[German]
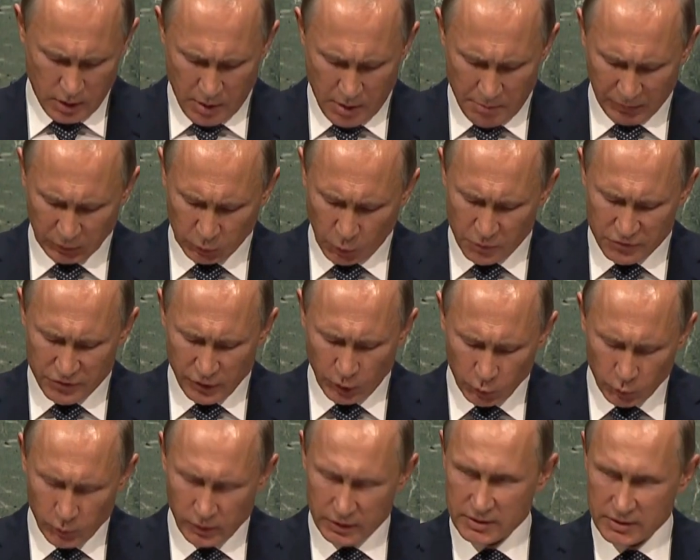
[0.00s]
nach
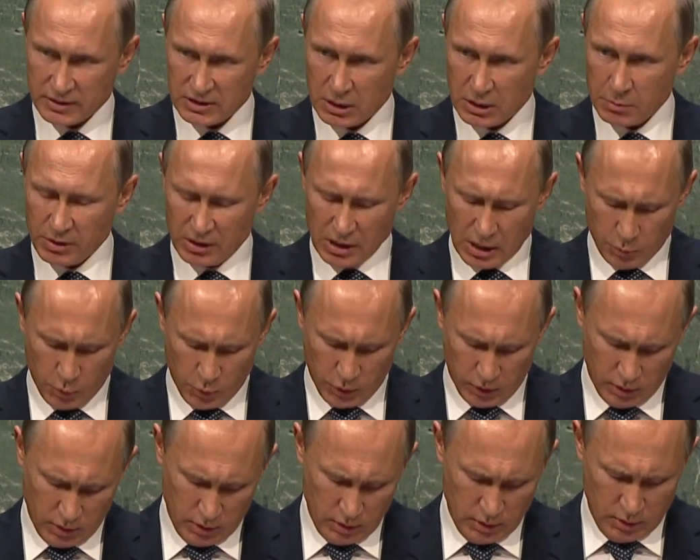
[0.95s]
Hause zu kommen
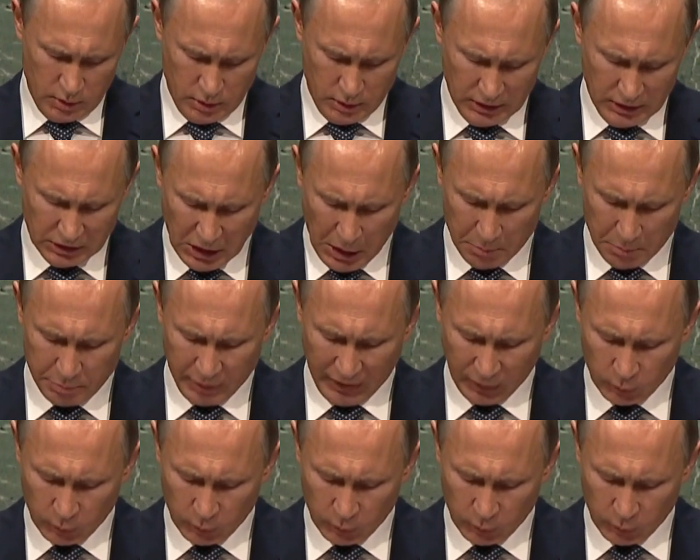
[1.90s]
und ihre bösen